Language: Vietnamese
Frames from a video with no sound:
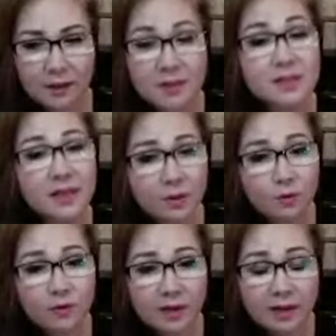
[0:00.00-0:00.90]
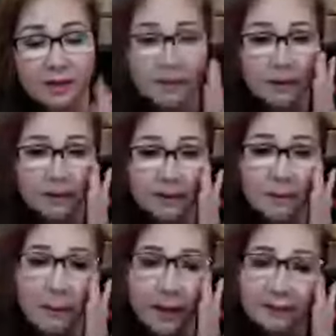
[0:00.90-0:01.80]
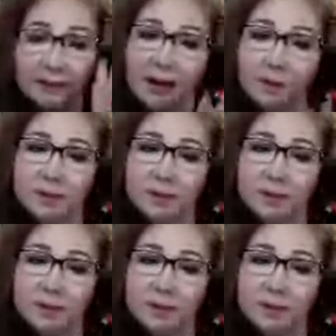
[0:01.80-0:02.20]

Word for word: Mình chỉ quý vị những cái bài tới,